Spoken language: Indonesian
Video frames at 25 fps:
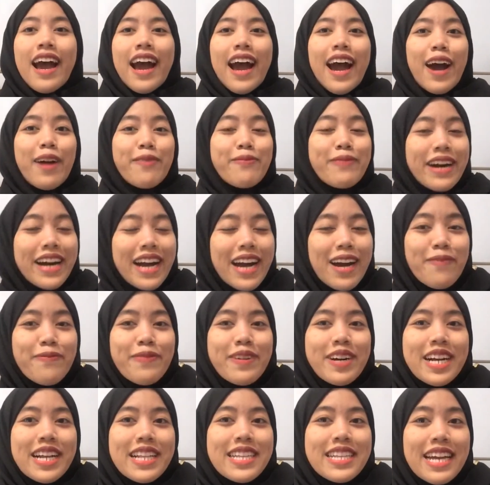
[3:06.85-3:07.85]
Apakah
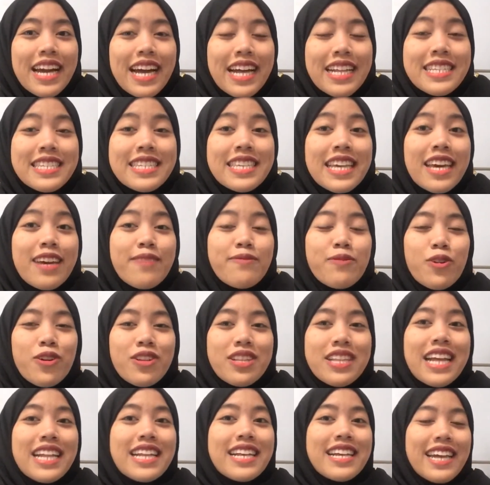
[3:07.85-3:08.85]
pekerjaan CMO
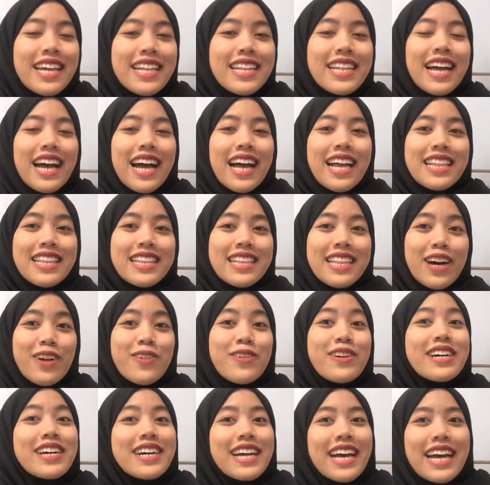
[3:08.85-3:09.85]
target
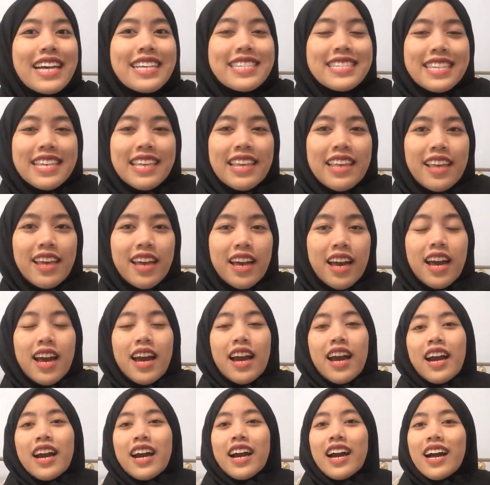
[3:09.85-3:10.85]
atau enggak sih?
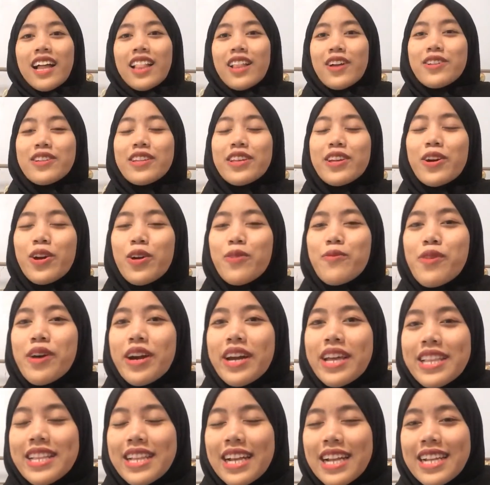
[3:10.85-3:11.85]
Kalau di
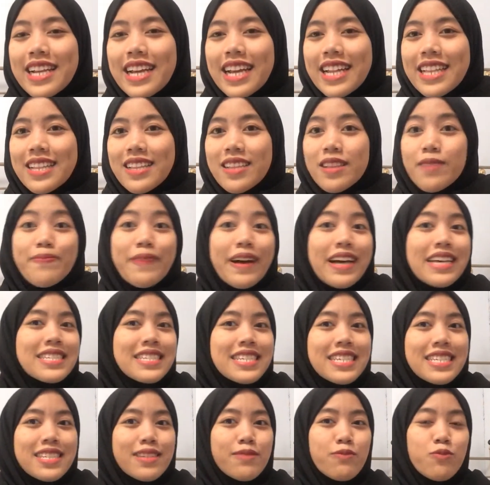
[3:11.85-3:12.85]
ngomongin target,
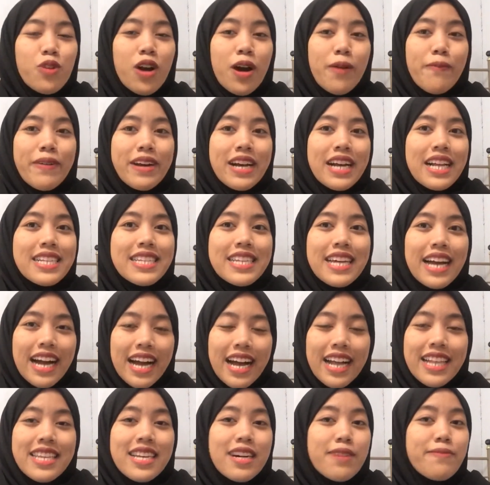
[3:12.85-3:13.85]
pasti semua
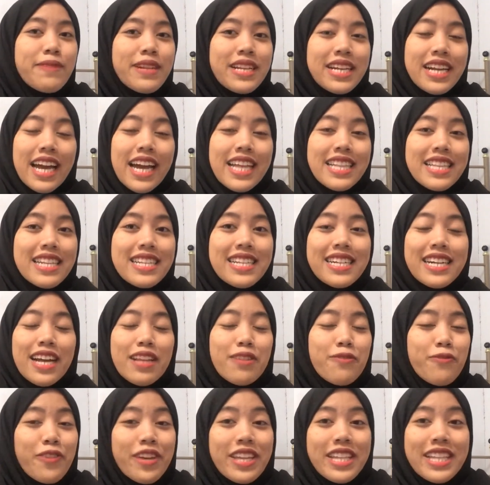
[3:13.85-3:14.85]
pekerjaan yang berkaitan
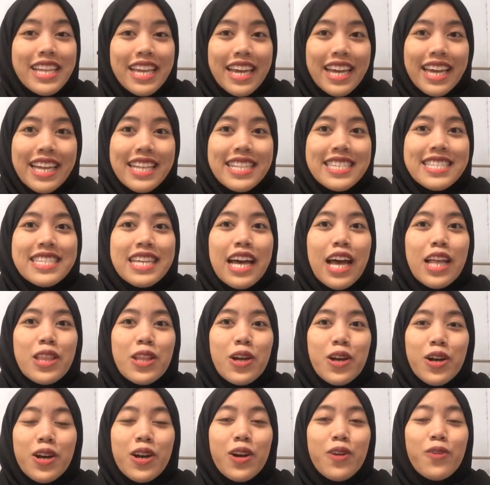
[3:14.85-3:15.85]
dengan finance
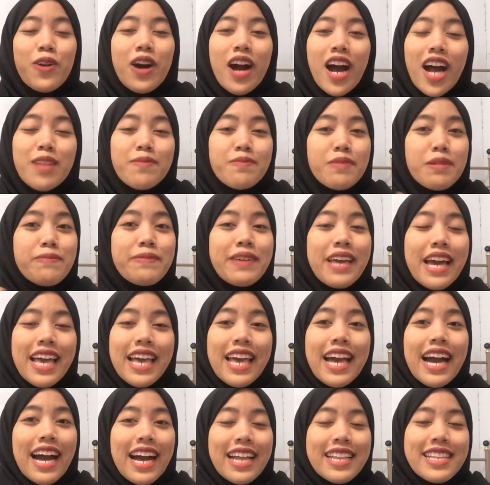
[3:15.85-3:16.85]
atau keuangan
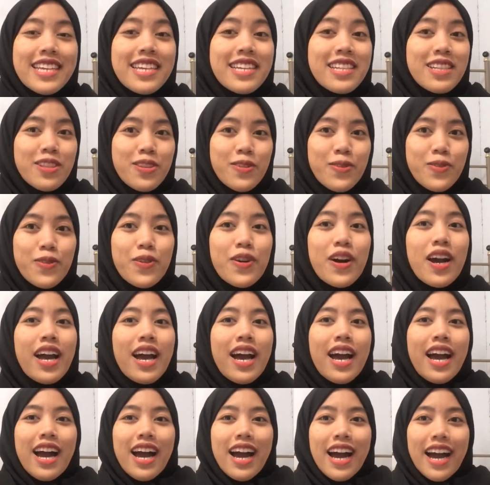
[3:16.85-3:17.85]
pembiayaan itu
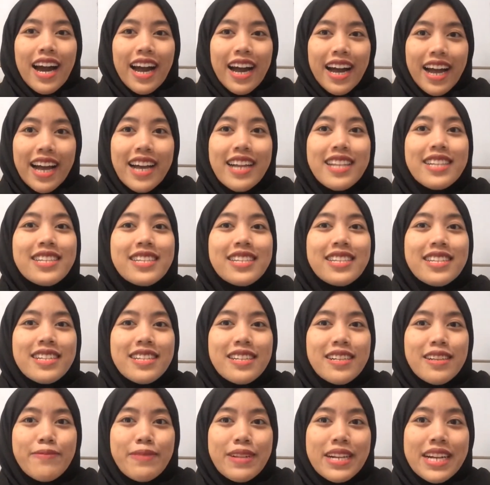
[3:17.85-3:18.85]
akan
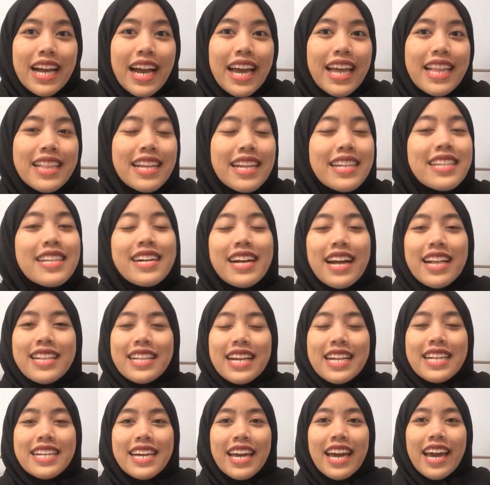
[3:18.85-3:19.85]
berkaitan dengan
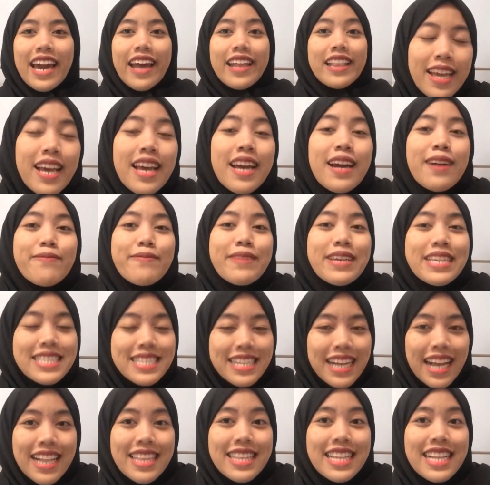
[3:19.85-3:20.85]
target.
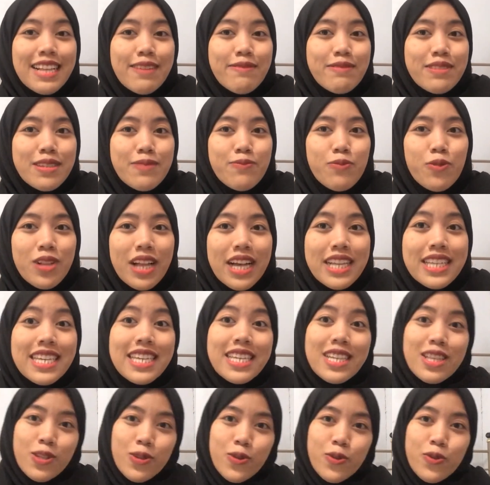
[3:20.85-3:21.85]
Misal dalam sebulan
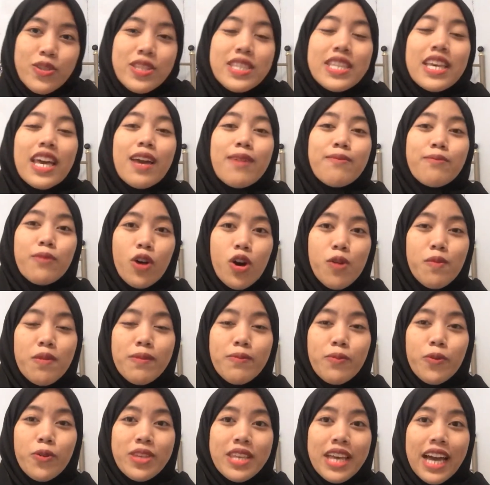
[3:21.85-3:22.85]
itu CMO
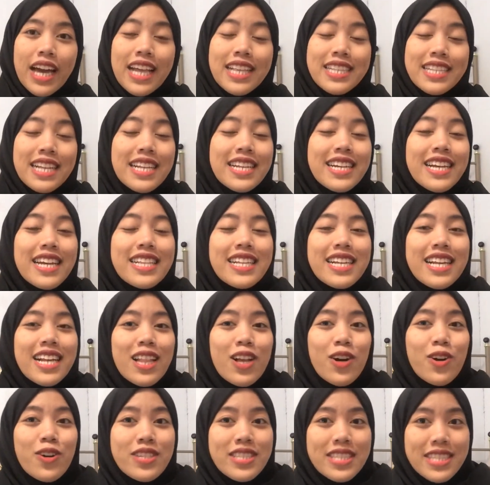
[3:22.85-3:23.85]
mempunyai target
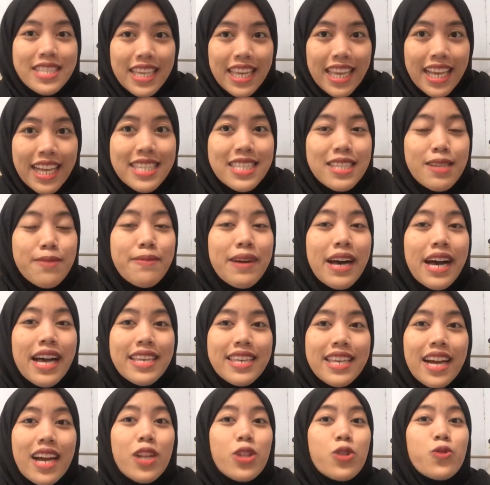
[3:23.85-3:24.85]
closing
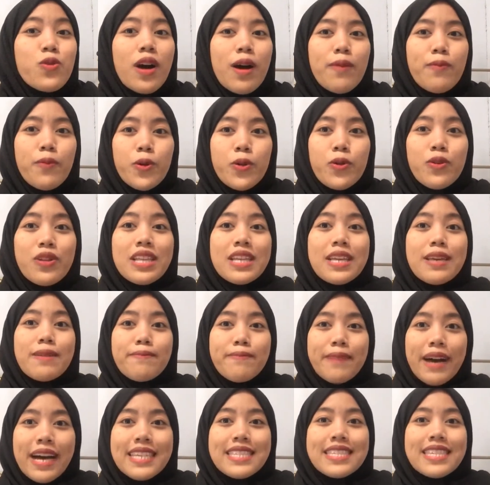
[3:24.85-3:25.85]
sebanyak 25
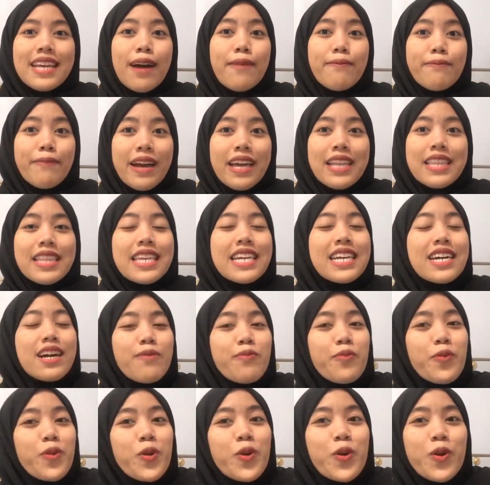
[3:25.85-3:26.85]
sampai
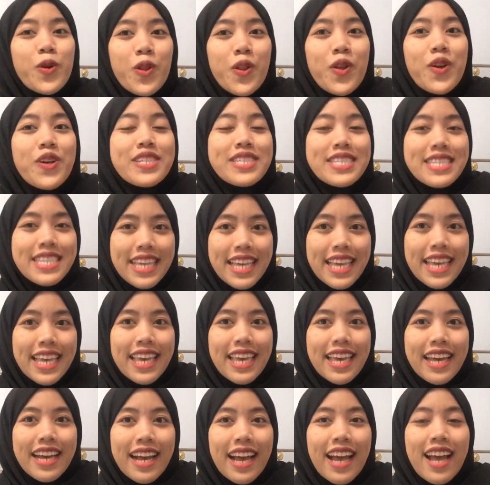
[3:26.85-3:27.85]
30
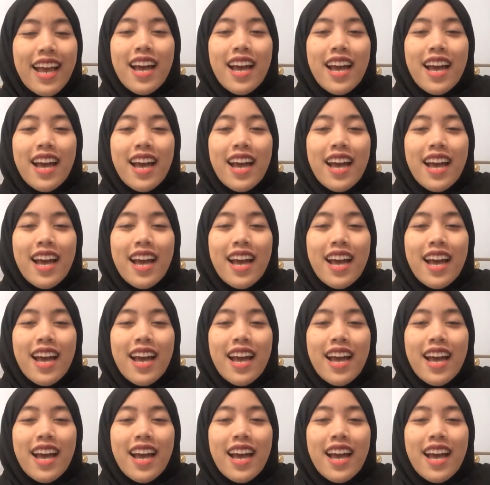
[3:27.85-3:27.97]
closing.